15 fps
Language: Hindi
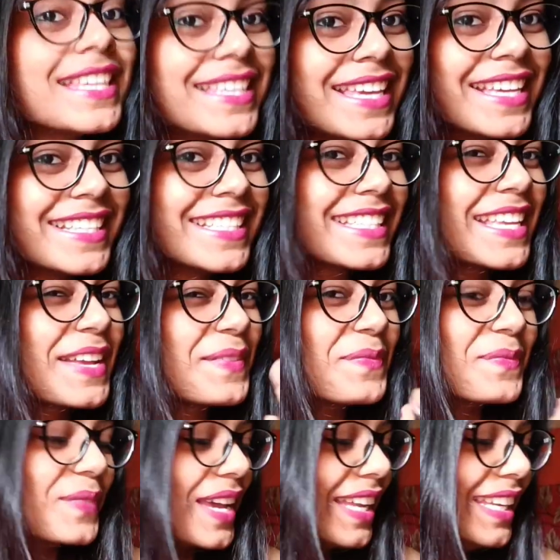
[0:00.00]
यस
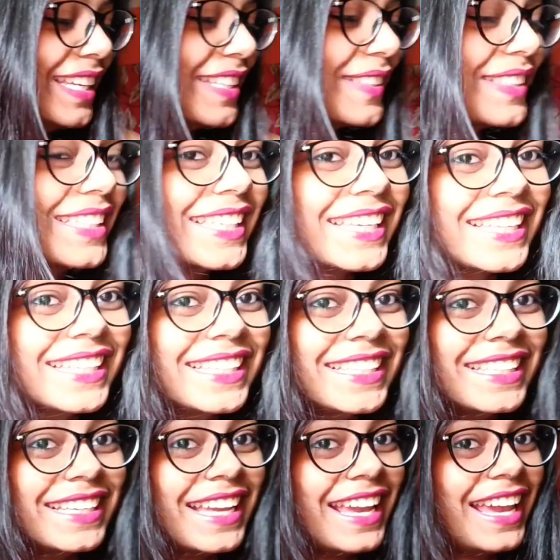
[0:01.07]
yes, मैंने खुद के
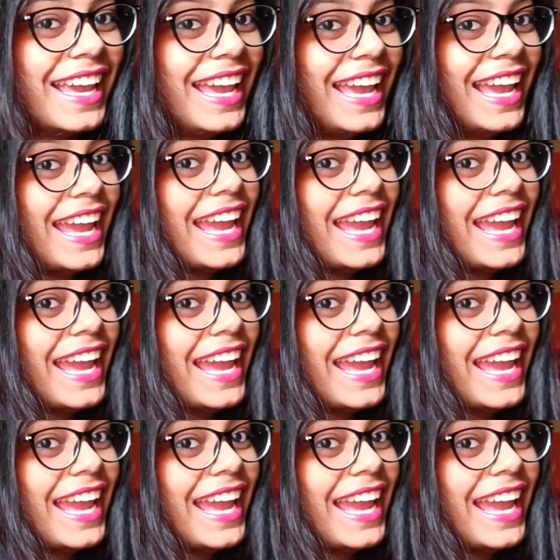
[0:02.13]
लिए